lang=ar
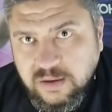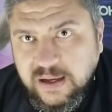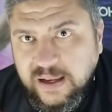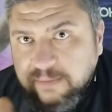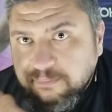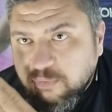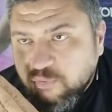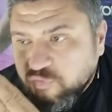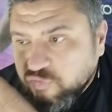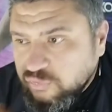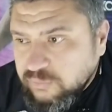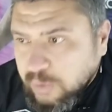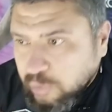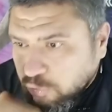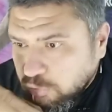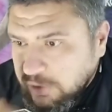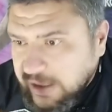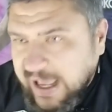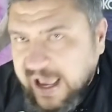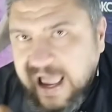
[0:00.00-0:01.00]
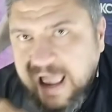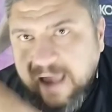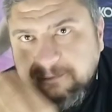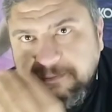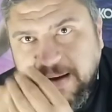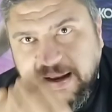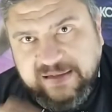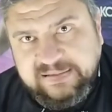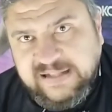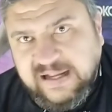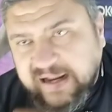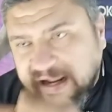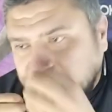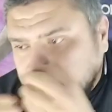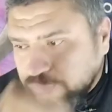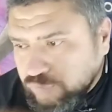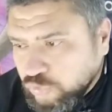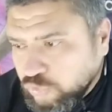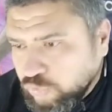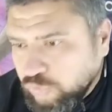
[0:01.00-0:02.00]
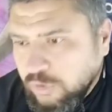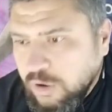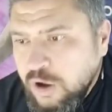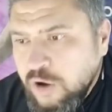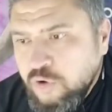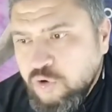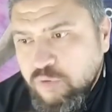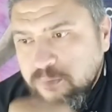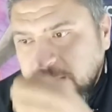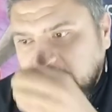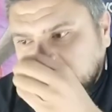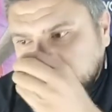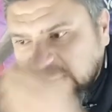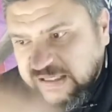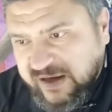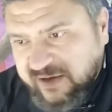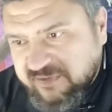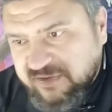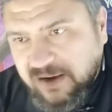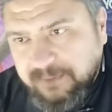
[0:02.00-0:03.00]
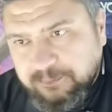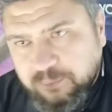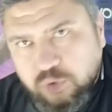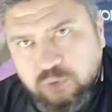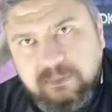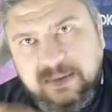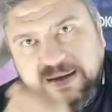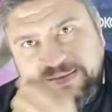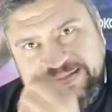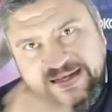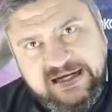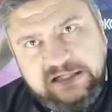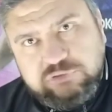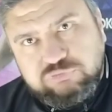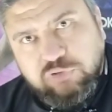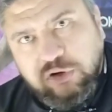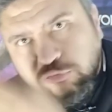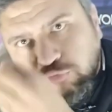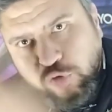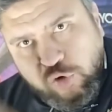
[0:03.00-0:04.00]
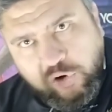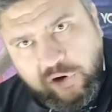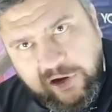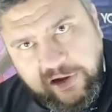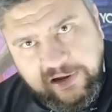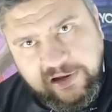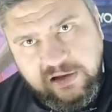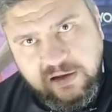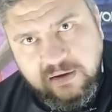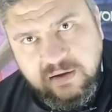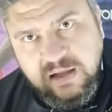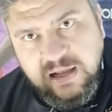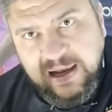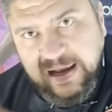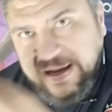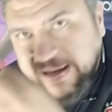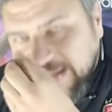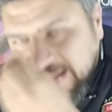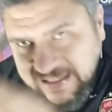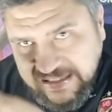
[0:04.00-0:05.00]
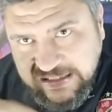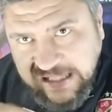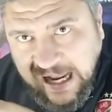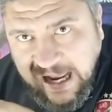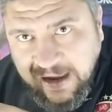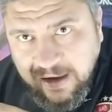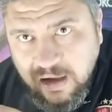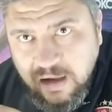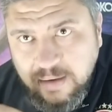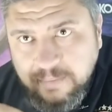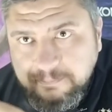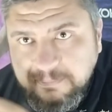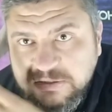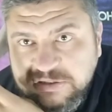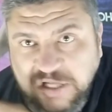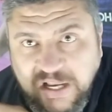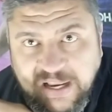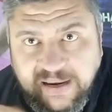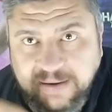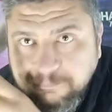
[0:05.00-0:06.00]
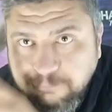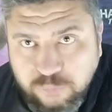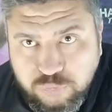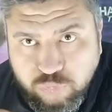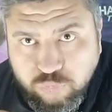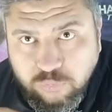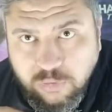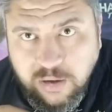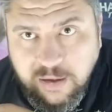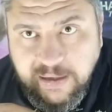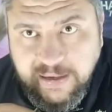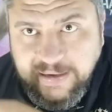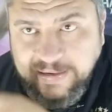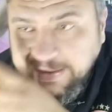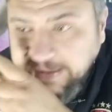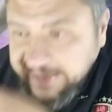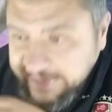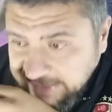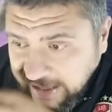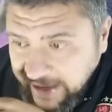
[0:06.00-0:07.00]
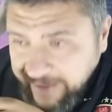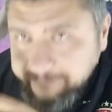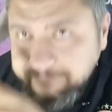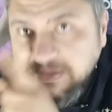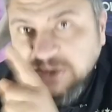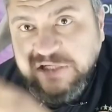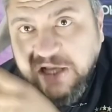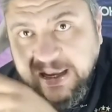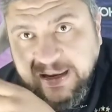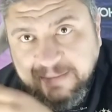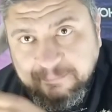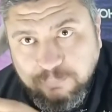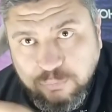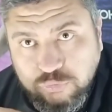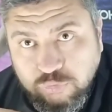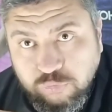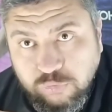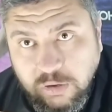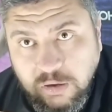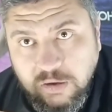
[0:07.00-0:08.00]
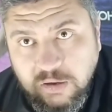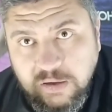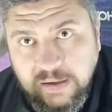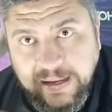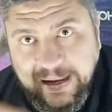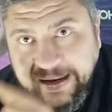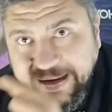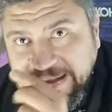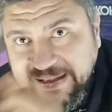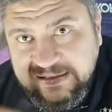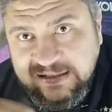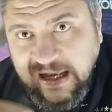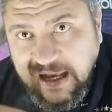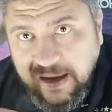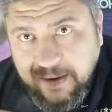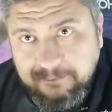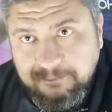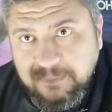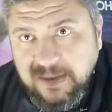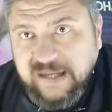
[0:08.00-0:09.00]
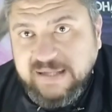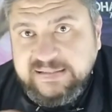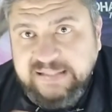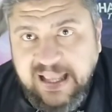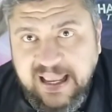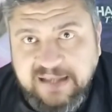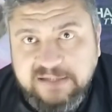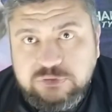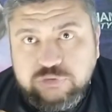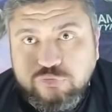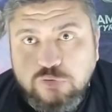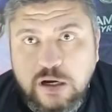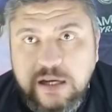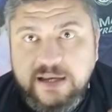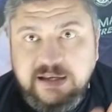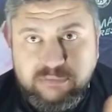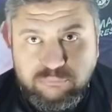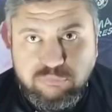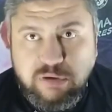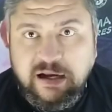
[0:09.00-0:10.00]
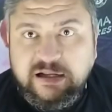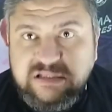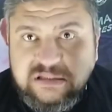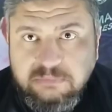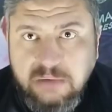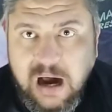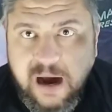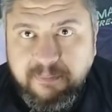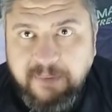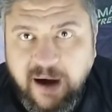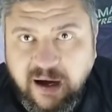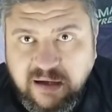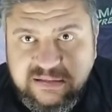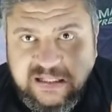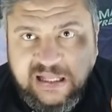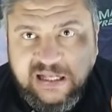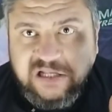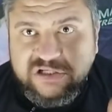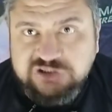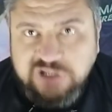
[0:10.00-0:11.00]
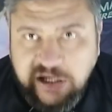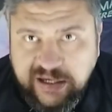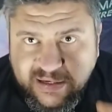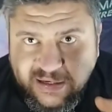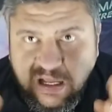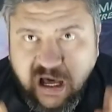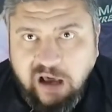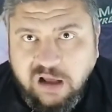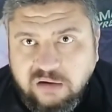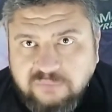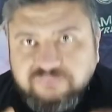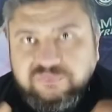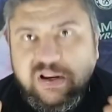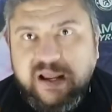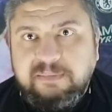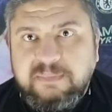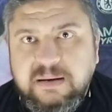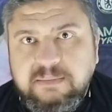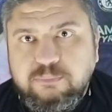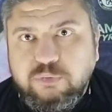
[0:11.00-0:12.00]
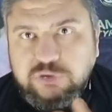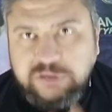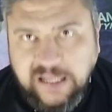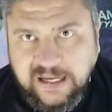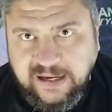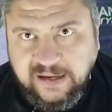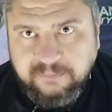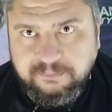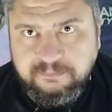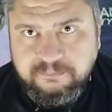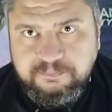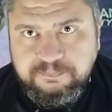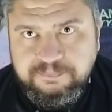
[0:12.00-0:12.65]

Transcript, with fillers: المنظومه كلها محتاجه هدوء ومحتاجه صبر ومحتاجه شويه واقعيه الجيل ده مش هيجيب بطوله الجيل ده مش هيجيب بطوله الجيل ده محتاج شويه وقت مع بعض علشان نعرف نعمل منتخب